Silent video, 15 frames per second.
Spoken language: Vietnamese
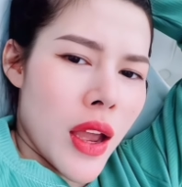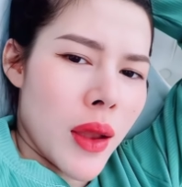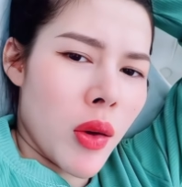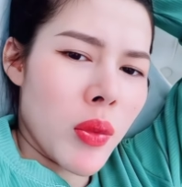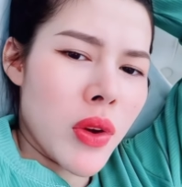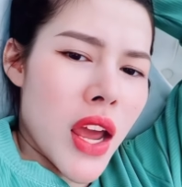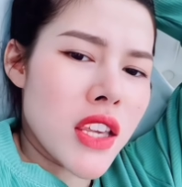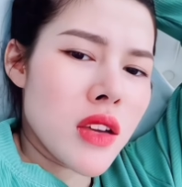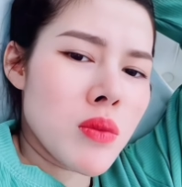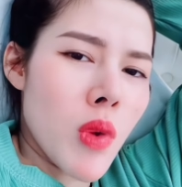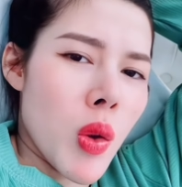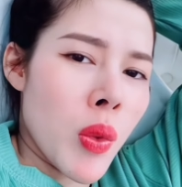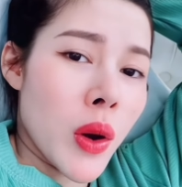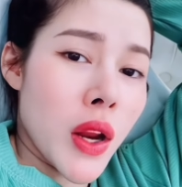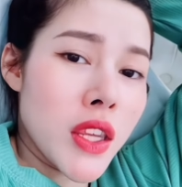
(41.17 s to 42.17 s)
em không có để
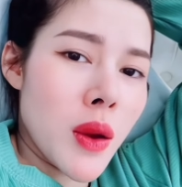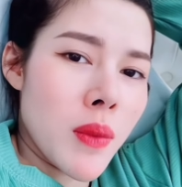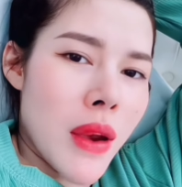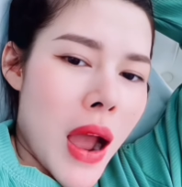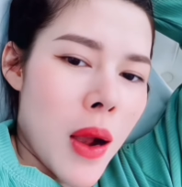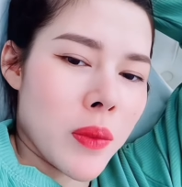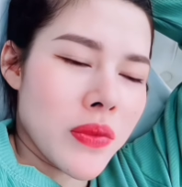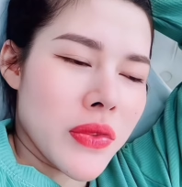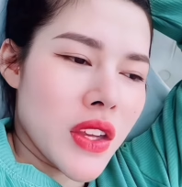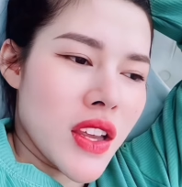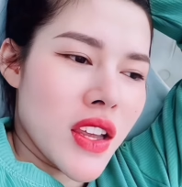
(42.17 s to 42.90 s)
trong bụng không để trong lòng